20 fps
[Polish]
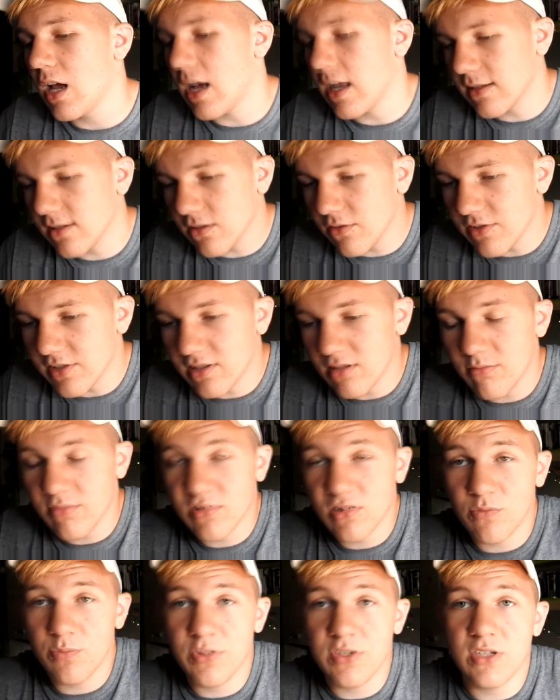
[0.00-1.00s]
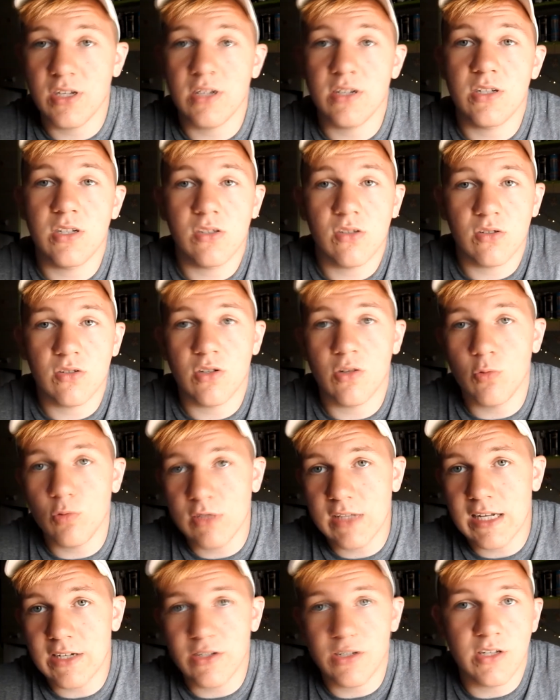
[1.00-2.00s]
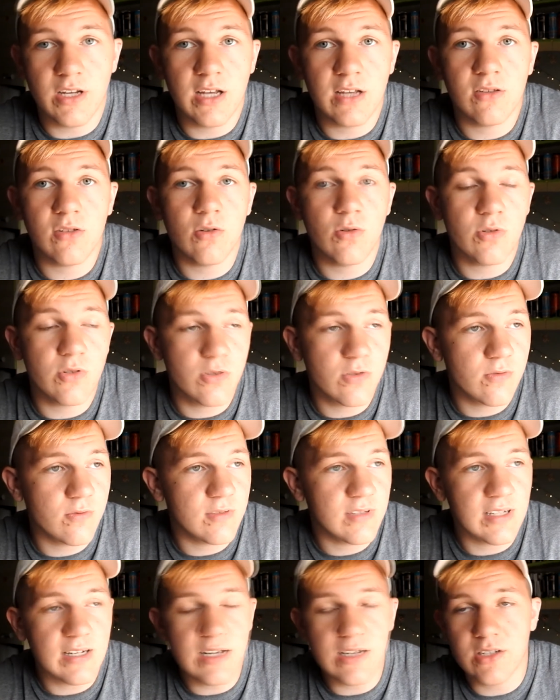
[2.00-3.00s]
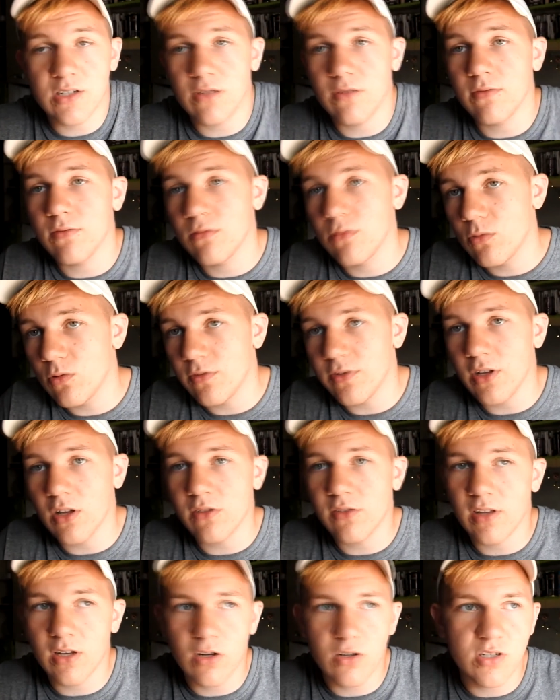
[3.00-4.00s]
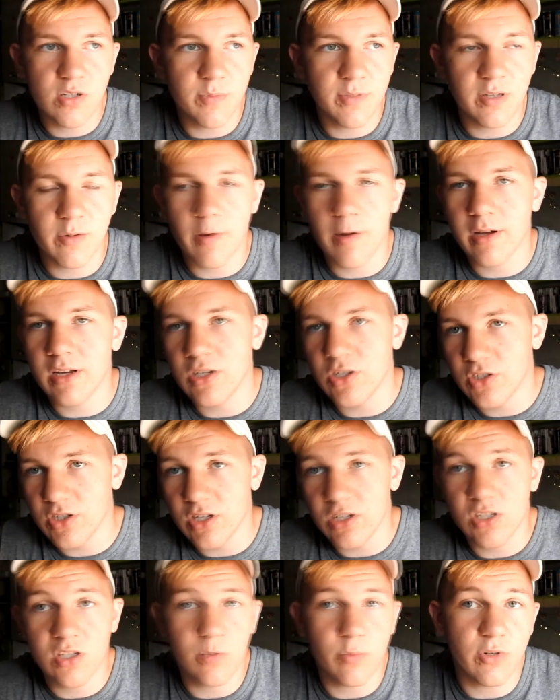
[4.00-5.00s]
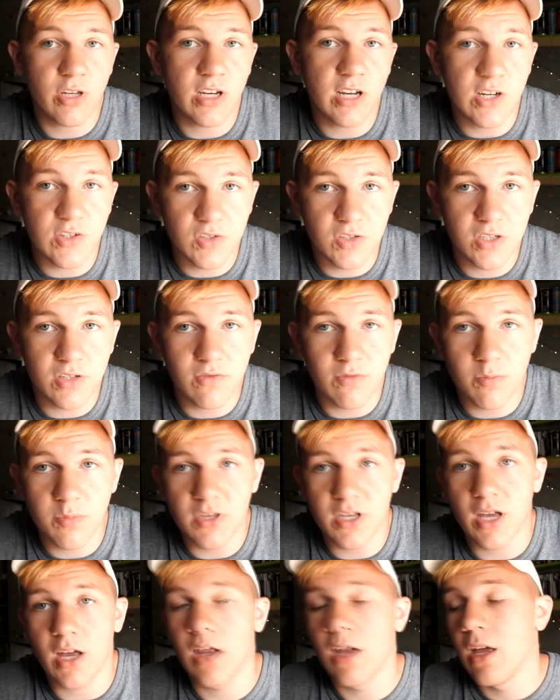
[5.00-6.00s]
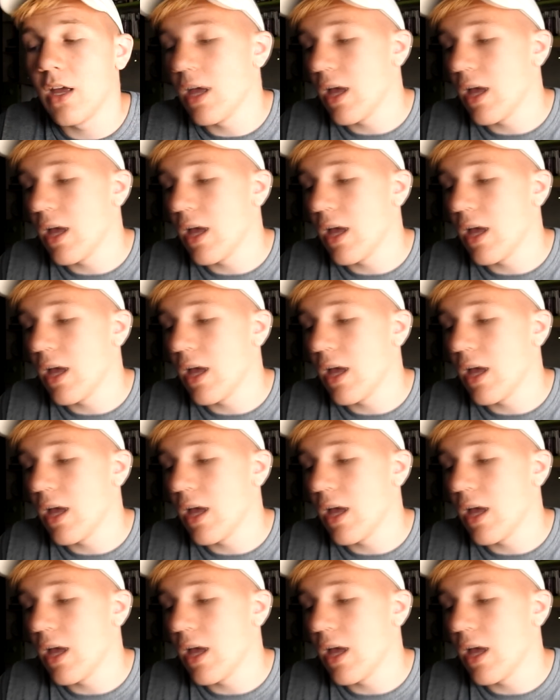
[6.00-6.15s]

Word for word: a co wy z tym zrobicie, czy to się uda, czy nie, to już zależy głównie od tego, czy będę miał jakieś szczęście, bo nie każdy się wybije,